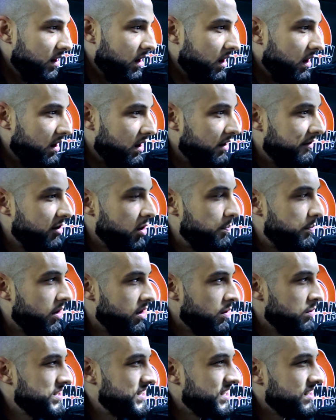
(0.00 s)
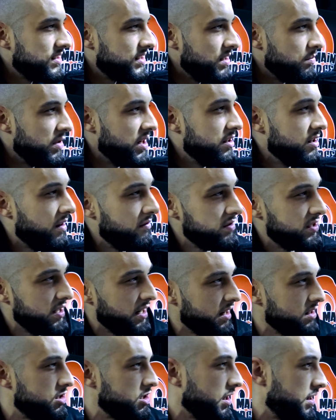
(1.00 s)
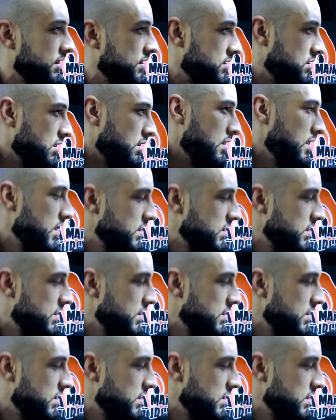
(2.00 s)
euh, Sensei Emilia, vous irez checker ça.